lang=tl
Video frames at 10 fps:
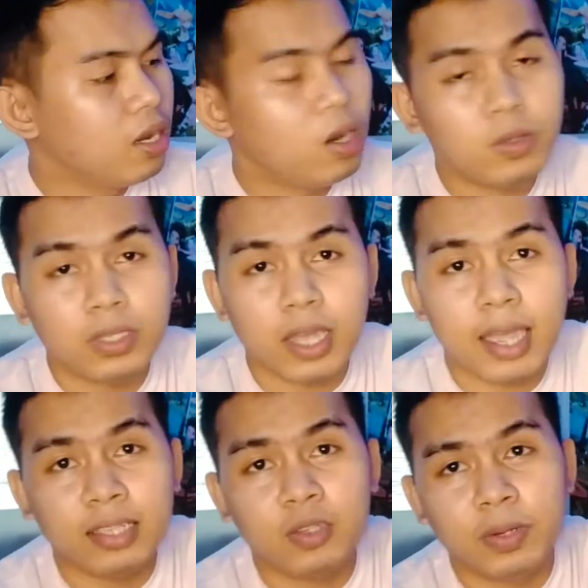oh, the
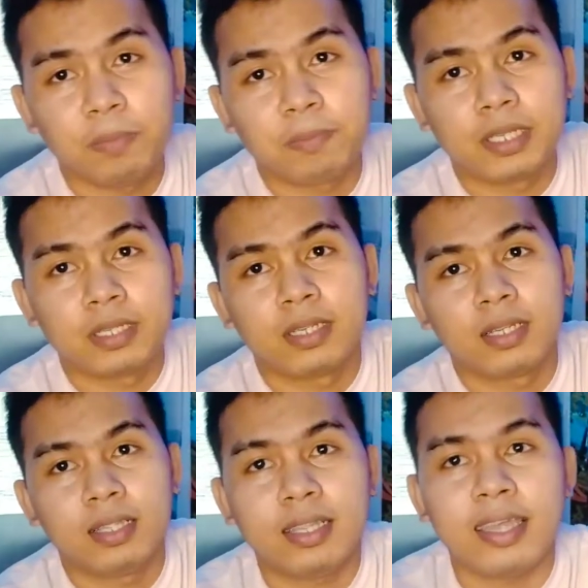ungripped.
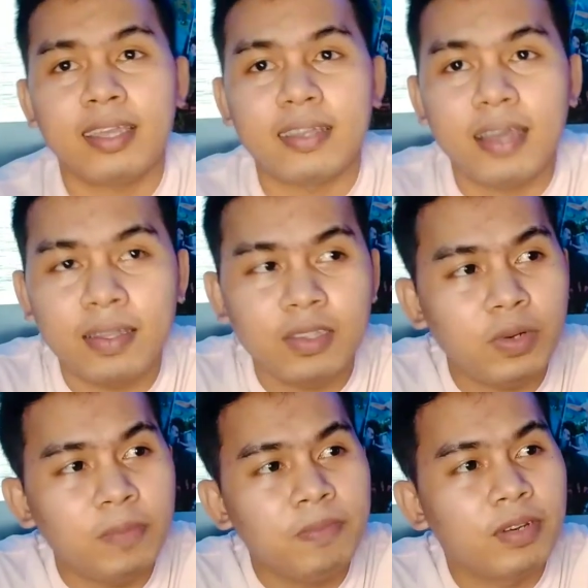Like
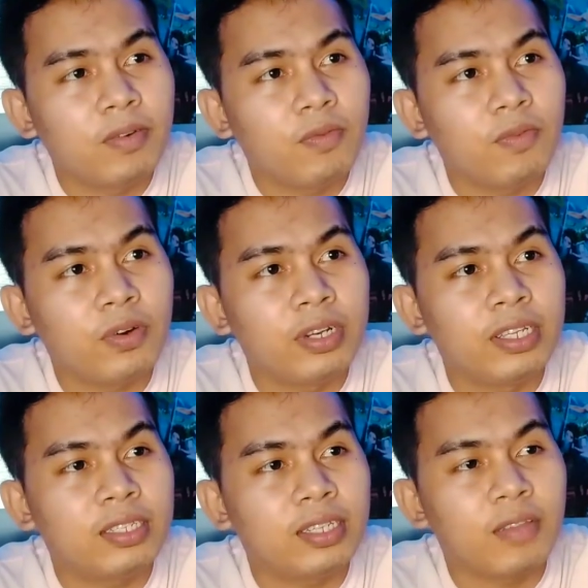ungrip for
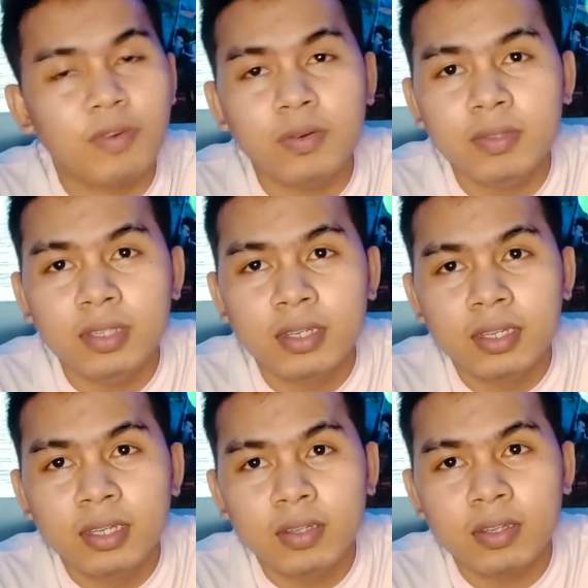this cell phone,
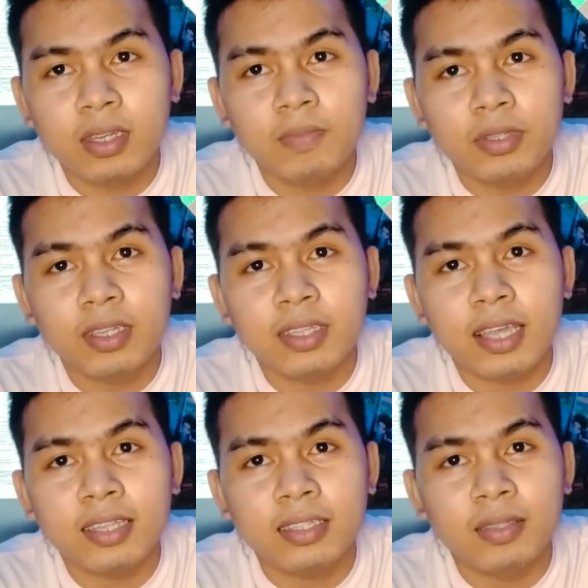you can put that
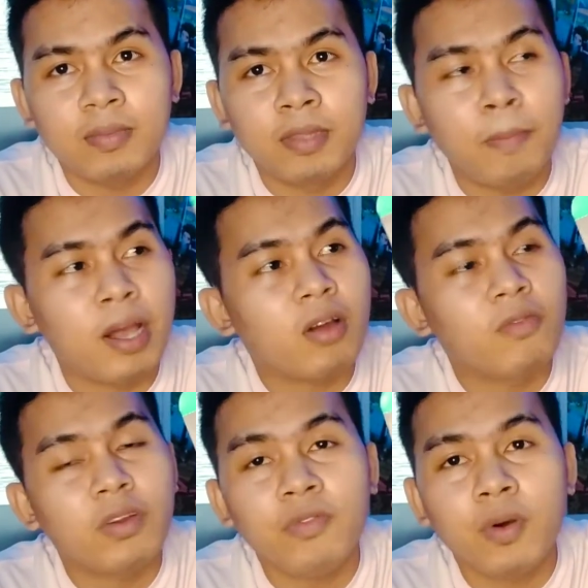at the back
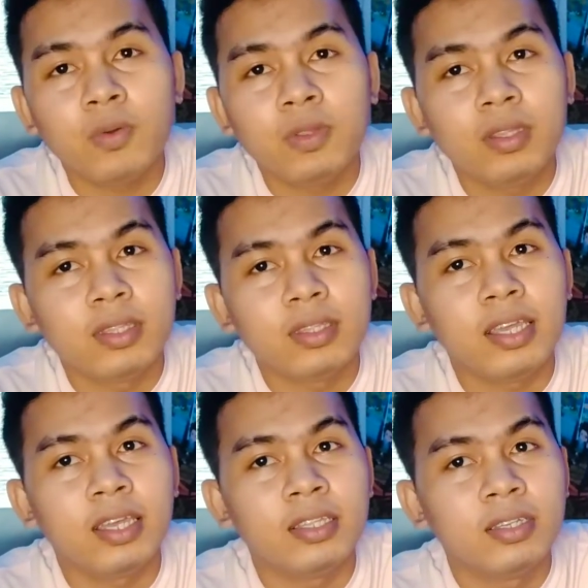of your phone.
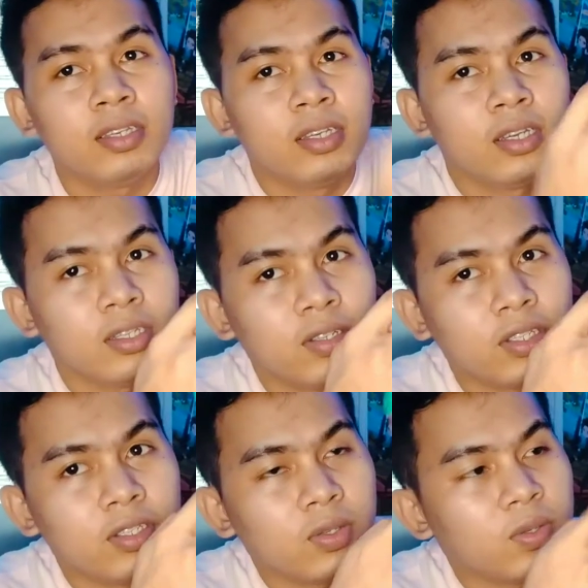Then you
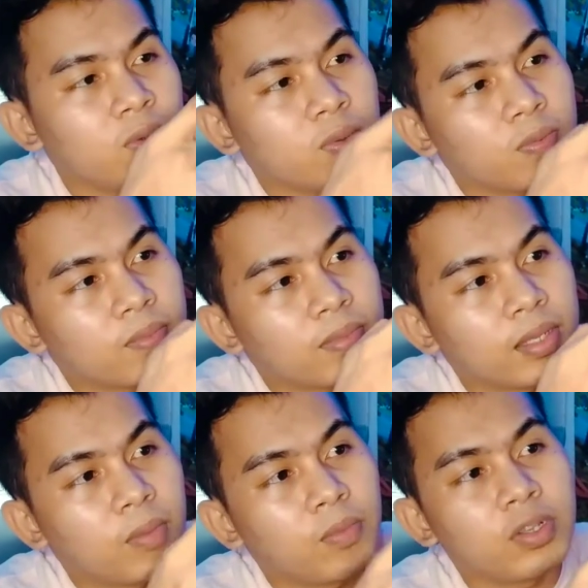need to
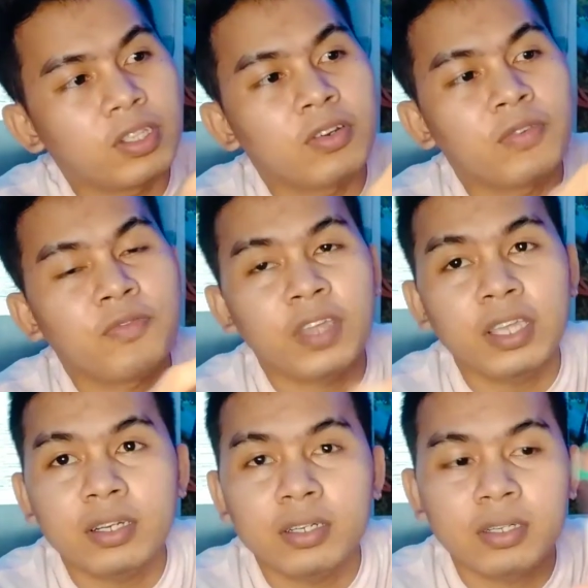put it your
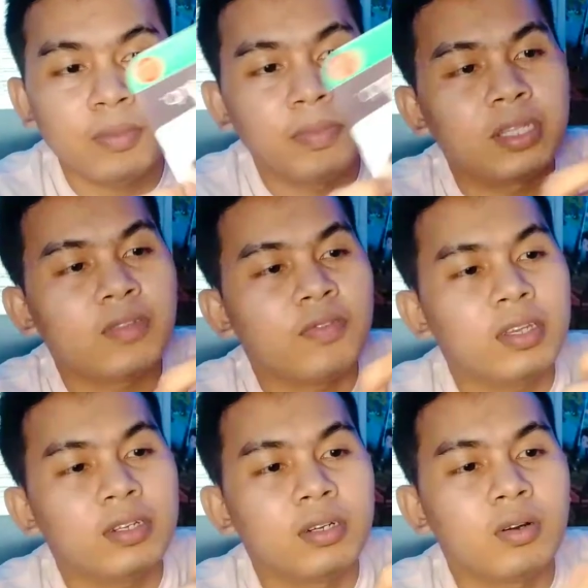finger, middle
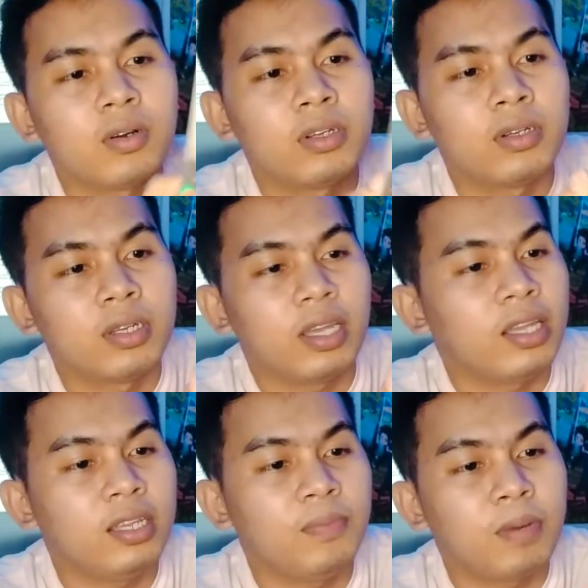finger, or
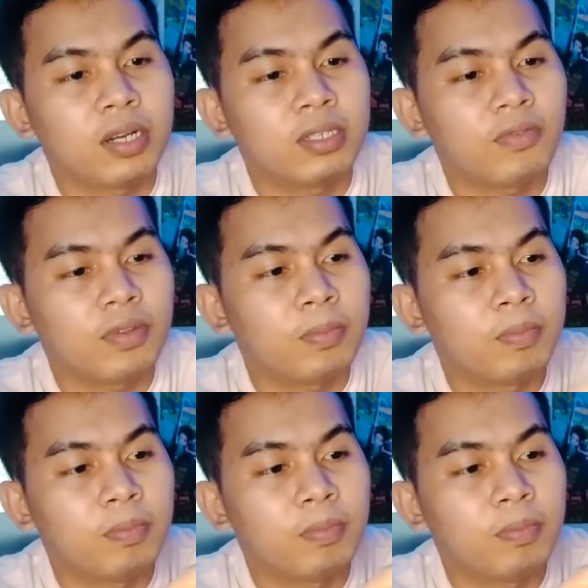any parts of your